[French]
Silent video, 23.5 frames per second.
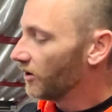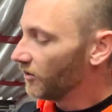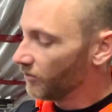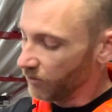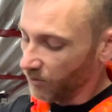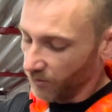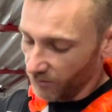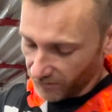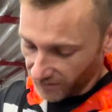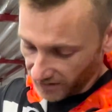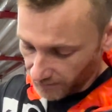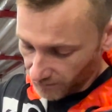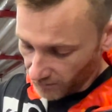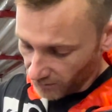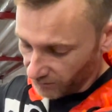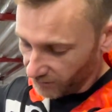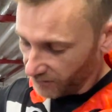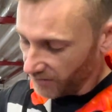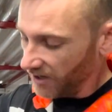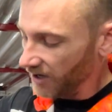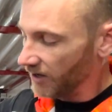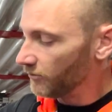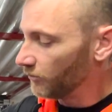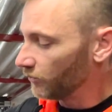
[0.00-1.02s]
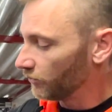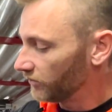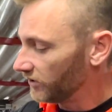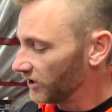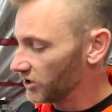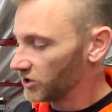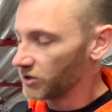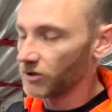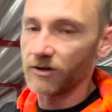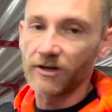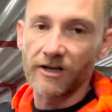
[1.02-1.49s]
Pour vraiment faire un
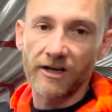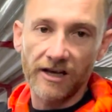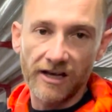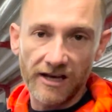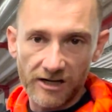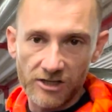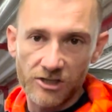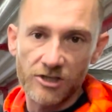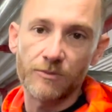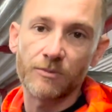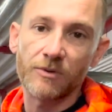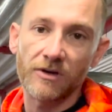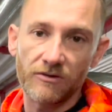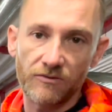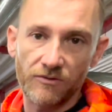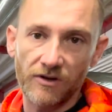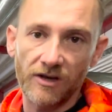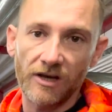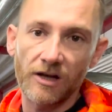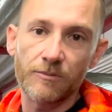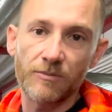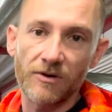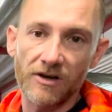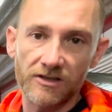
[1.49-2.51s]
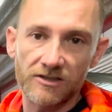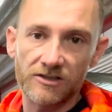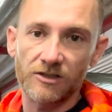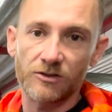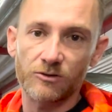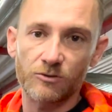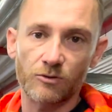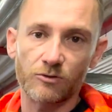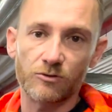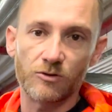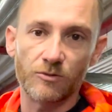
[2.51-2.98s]
montage dans les règles, j'ai préféré partir
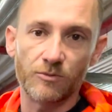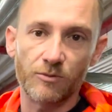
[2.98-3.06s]
sur ce